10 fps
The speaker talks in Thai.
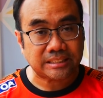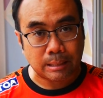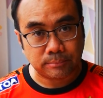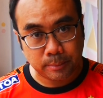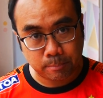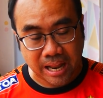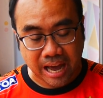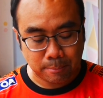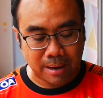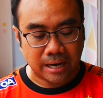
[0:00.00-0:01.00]
130
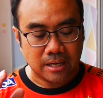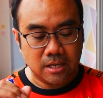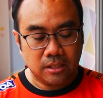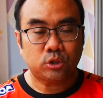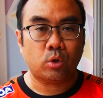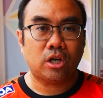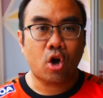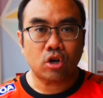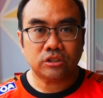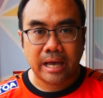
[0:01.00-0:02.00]
ล้านบาท ส่วน
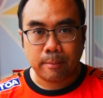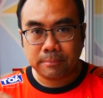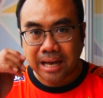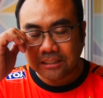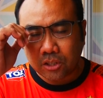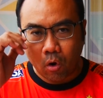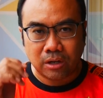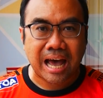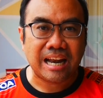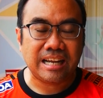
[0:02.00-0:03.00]
รองแชมป์ได้
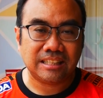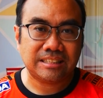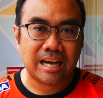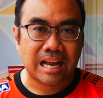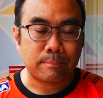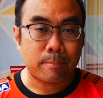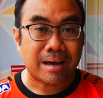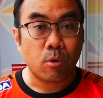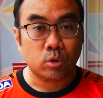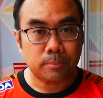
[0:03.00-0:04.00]
2 ล้านเหรียญสหรัฐประ
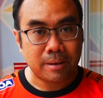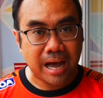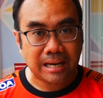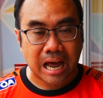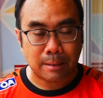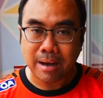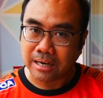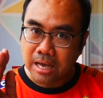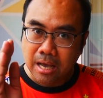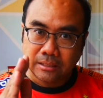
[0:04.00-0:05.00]
มาณ 65 ล้านบา
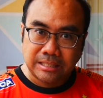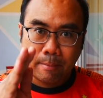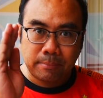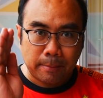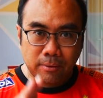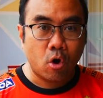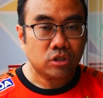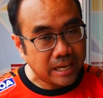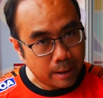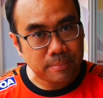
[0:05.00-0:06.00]
ท แชมป์กับรอง
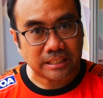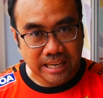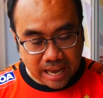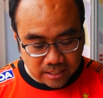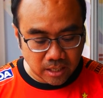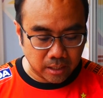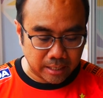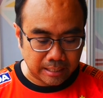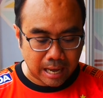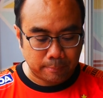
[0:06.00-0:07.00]
แชมป์เนี่ยจะได้เยอะ
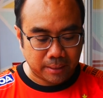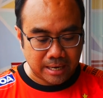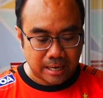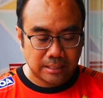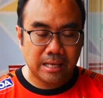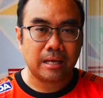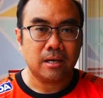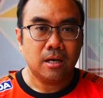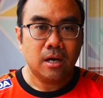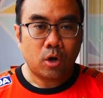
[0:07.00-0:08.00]
นะครับ ขณะที่
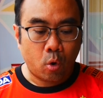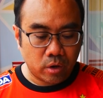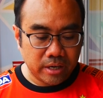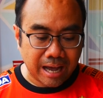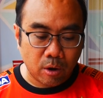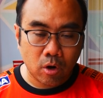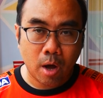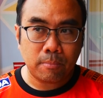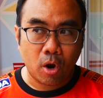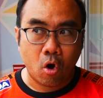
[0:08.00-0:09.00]
คนที่เข้าร
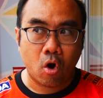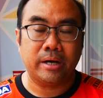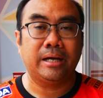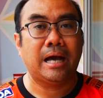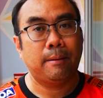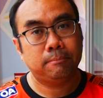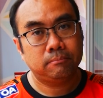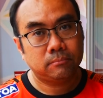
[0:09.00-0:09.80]
อบรองนะครับ